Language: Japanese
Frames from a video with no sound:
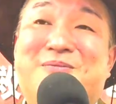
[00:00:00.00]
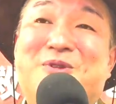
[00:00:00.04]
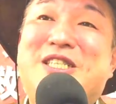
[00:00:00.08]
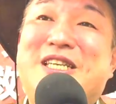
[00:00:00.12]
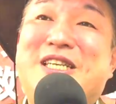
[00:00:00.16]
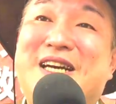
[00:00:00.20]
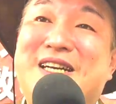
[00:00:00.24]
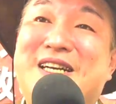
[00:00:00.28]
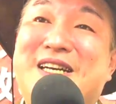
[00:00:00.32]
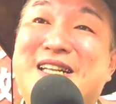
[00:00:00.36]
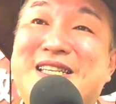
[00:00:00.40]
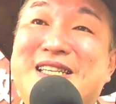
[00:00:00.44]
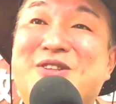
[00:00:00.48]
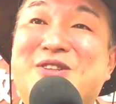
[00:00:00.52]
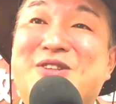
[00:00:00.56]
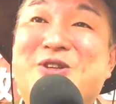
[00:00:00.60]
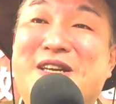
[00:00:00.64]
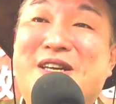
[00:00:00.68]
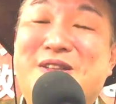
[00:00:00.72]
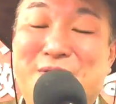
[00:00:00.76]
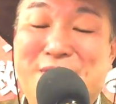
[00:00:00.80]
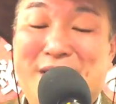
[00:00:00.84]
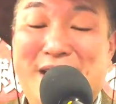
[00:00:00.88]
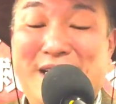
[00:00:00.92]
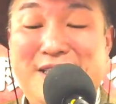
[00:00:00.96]
もしあなた
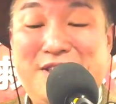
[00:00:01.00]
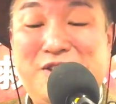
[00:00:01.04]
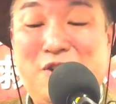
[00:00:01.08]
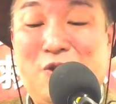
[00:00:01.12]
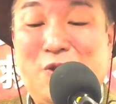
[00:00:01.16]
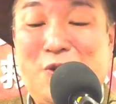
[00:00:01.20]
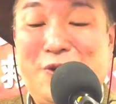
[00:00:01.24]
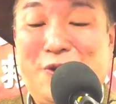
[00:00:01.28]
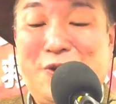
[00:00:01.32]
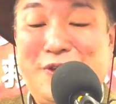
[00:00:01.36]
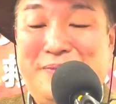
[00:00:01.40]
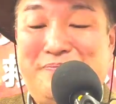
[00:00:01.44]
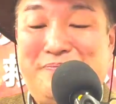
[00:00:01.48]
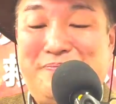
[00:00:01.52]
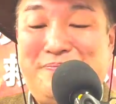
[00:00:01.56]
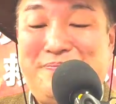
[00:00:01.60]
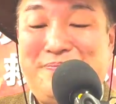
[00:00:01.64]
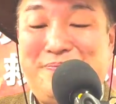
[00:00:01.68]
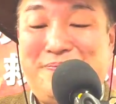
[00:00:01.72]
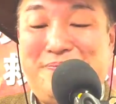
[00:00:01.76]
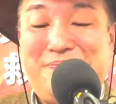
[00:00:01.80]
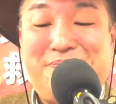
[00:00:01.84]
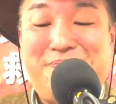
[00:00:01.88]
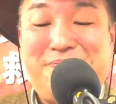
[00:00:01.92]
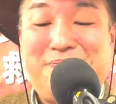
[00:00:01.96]
の家の冷蔵庫に
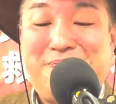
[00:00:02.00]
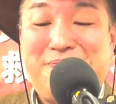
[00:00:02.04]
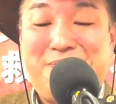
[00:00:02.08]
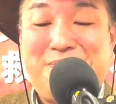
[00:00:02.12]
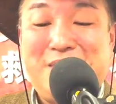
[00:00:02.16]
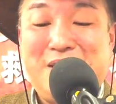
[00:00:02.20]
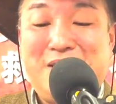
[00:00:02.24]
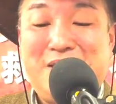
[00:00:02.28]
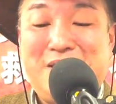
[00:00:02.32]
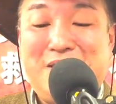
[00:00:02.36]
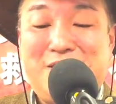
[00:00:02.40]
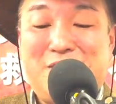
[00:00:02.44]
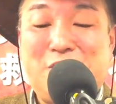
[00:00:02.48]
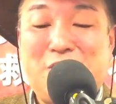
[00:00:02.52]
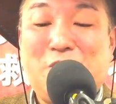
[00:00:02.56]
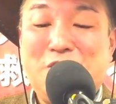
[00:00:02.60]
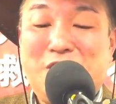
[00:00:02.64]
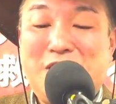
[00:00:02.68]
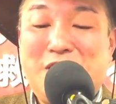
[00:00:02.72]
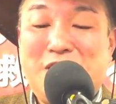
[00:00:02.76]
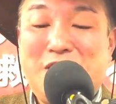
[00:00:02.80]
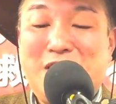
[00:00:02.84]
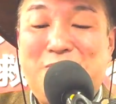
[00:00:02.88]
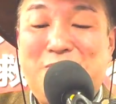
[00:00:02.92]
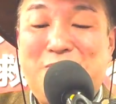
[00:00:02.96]

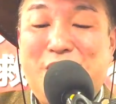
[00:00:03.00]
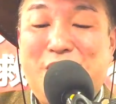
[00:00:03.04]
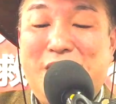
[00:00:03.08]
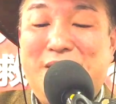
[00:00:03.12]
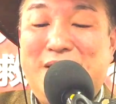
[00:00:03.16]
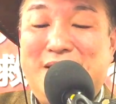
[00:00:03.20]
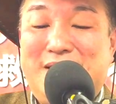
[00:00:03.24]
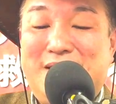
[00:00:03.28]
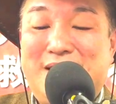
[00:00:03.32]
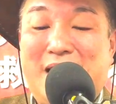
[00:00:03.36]
少しでもい